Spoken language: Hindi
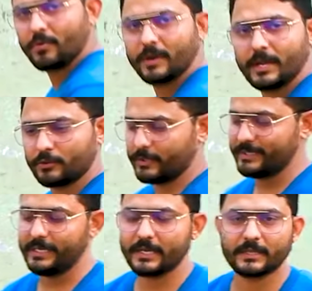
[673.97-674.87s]
करना है तो
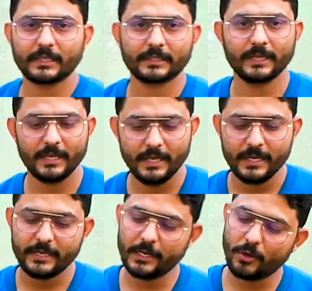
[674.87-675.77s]
इजीली कर सकते हैं
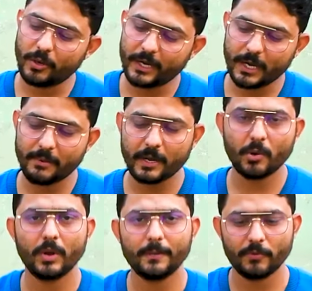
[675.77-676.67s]
ये लोहे का बना
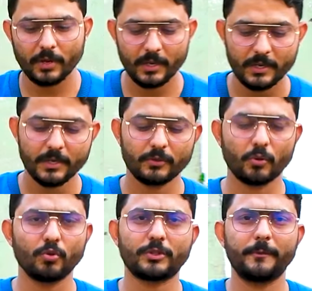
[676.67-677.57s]
हुआ है पूरा तो
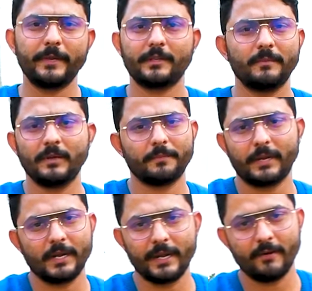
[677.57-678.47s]
कुछ भी इसमें
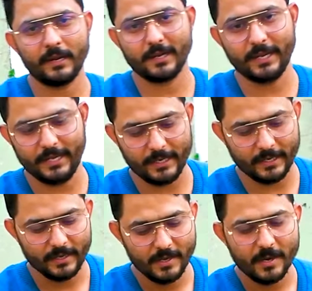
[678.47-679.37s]
बिगड़ने वाला नहीं है
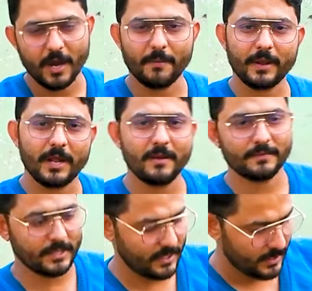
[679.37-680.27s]
आप आराम
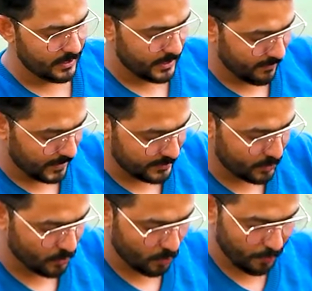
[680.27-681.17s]
से ये वाला
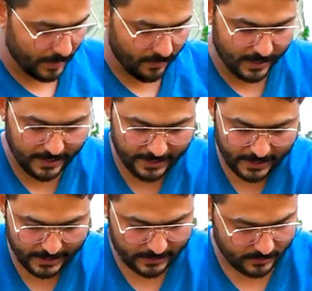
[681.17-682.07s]
जो ऊपर वाला एरिया है